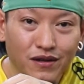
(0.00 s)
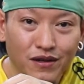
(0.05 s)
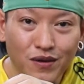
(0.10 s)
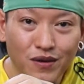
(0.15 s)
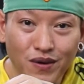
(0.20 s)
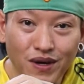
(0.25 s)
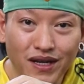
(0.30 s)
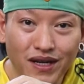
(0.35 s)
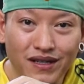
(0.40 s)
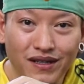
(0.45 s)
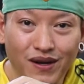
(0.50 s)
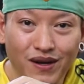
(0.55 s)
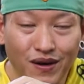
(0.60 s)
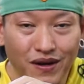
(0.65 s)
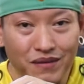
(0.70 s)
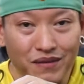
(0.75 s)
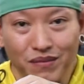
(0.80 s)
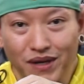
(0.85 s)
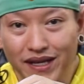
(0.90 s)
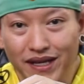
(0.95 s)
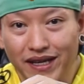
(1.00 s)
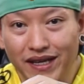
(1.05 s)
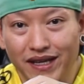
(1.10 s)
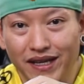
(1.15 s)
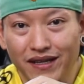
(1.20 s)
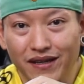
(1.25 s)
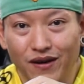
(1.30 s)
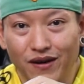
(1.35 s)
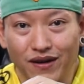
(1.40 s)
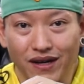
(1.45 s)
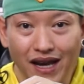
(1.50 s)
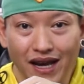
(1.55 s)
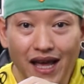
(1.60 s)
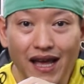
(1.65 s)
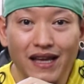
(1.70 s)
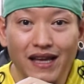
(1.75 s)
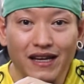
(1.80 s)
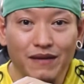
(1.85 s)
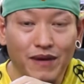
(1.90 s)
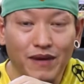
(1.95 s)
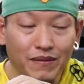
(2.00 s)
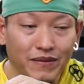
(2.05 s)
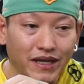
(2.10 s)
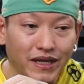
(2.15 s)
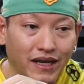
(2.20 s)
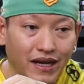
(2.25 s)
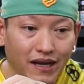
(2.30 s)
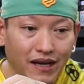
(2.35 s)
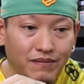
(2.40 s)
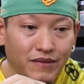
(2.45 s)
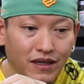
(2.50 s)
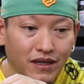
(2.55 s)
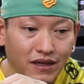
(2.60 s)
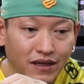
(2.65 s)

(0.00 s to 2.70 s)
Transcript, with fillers: ง่วงอ่อนเพลียอ่อนล้าอะไรแบบนี้นะครับ